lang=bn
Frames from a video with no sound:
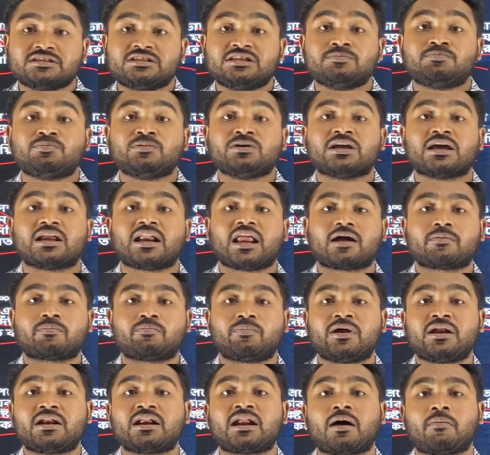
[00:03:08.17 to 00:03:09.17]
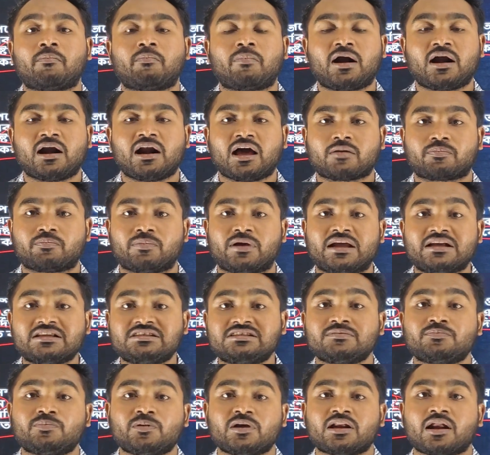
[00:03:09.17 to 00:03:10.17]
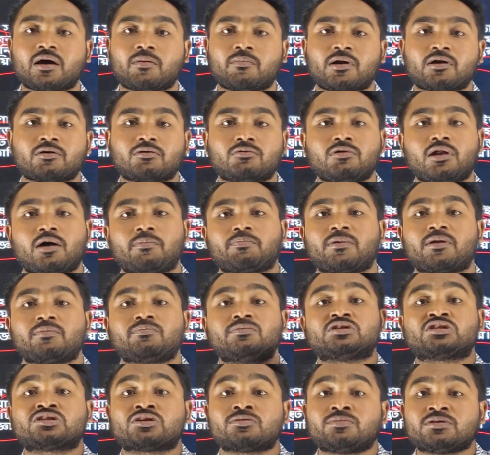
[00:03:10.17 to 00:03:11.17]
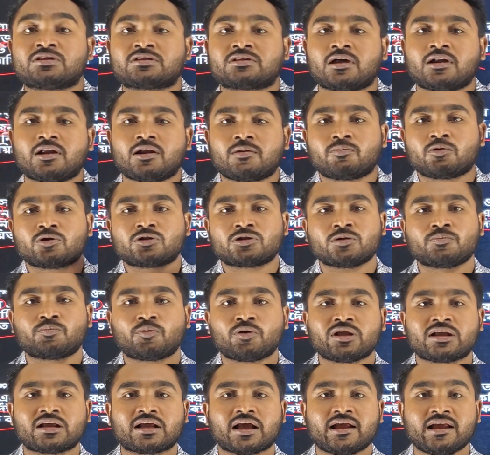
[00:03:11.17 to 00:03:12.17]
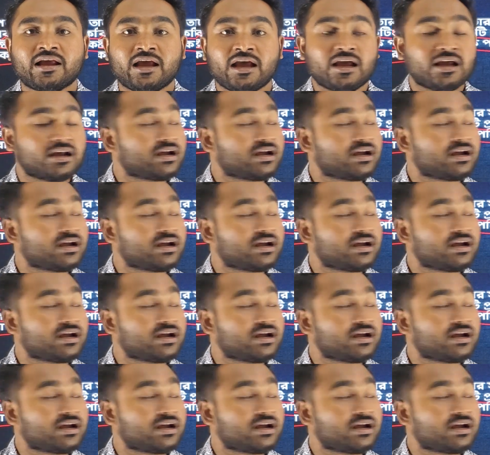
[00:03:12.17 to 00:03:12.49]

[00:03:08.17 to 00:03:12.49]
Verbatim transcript: জিপিএ লাগবে নাম্বার লাগবে এই জিপিএ নাম্বারগুলো আপনার বিশ্ববিদ্যালয়ের ভর্তি পরীক্ষায়